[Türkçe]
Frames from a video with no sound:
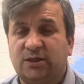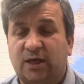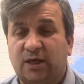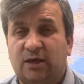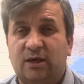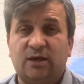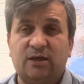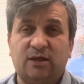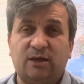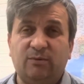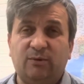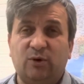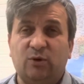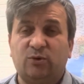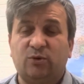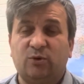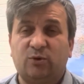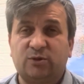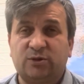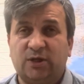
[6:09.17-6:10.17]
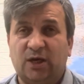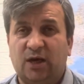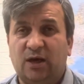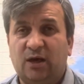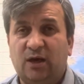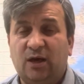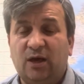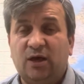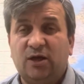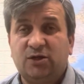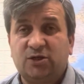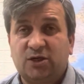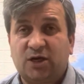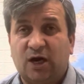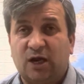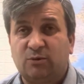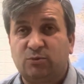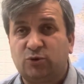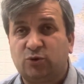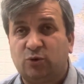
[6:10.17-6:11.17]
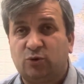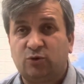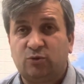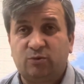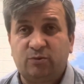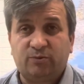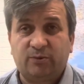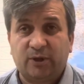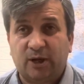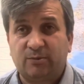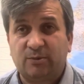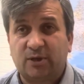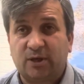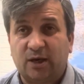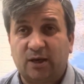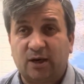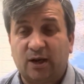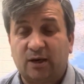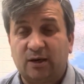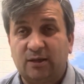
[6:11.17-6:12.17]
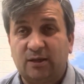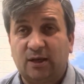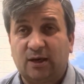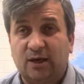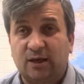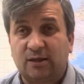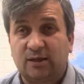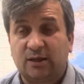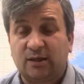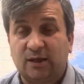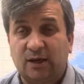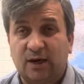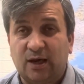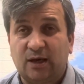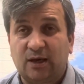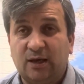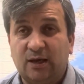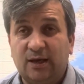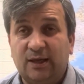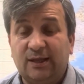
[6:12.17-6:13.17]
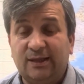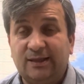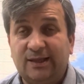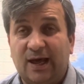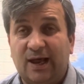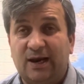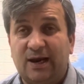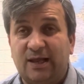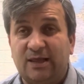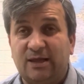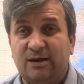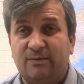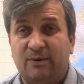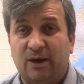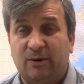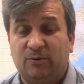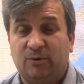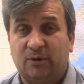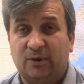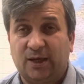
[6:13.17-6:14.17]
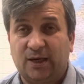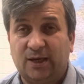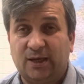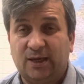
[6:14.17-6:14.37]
dairenin 2019'da çıkarmış olduğu bu piramit kararını dikkate alarak değerlendirme yapıyorlar.